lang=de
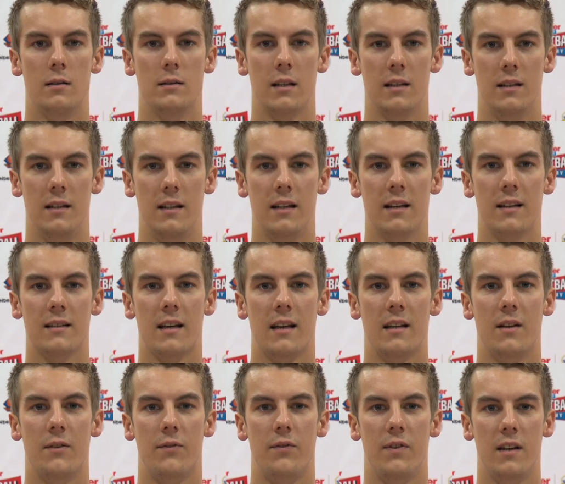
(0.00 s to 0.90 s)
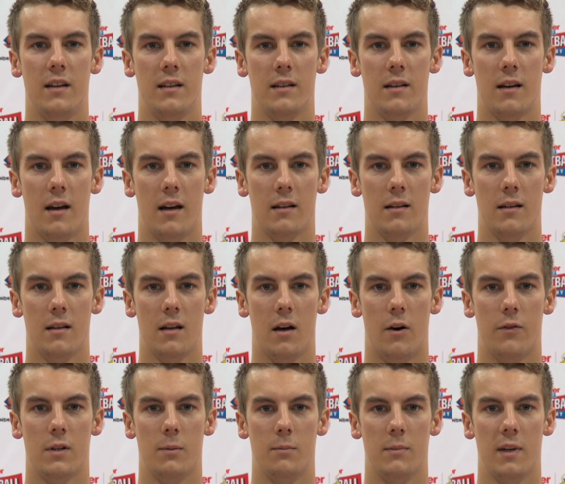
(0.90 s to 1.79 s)
Trainiere deine Fähigkeiten
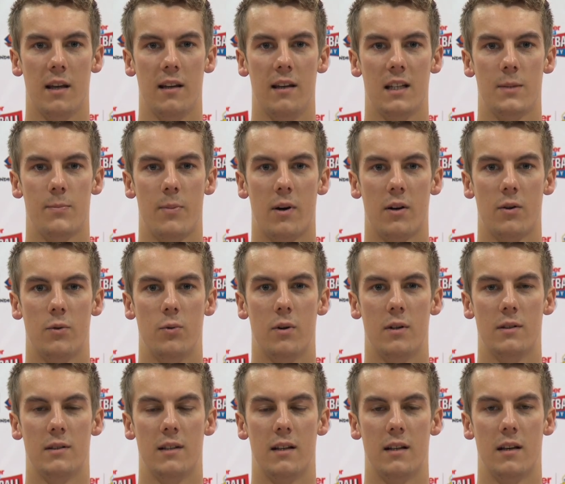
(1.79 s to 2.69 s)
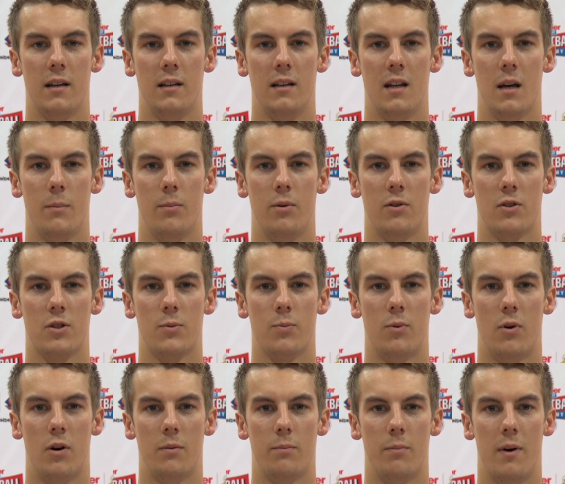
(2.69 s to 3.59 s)
auf dem Trainingsparcours der Kinder plus
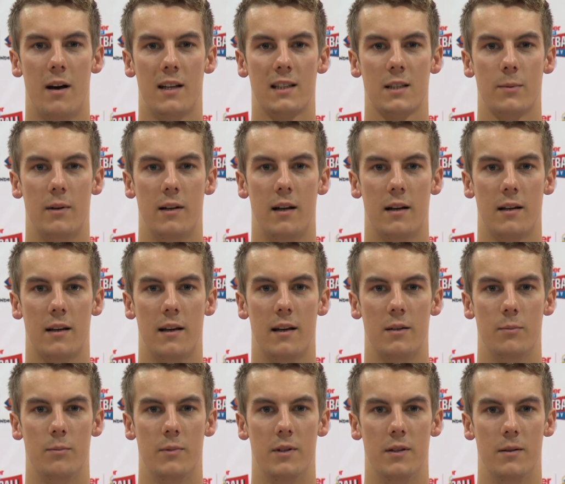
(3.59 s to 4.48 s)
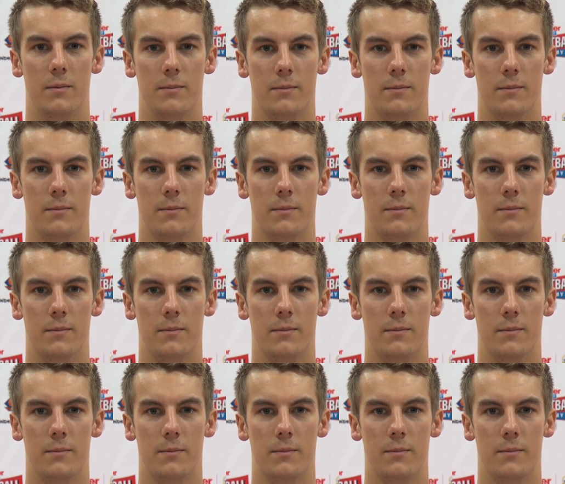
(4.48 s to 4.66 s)
Sport Basketball Academy.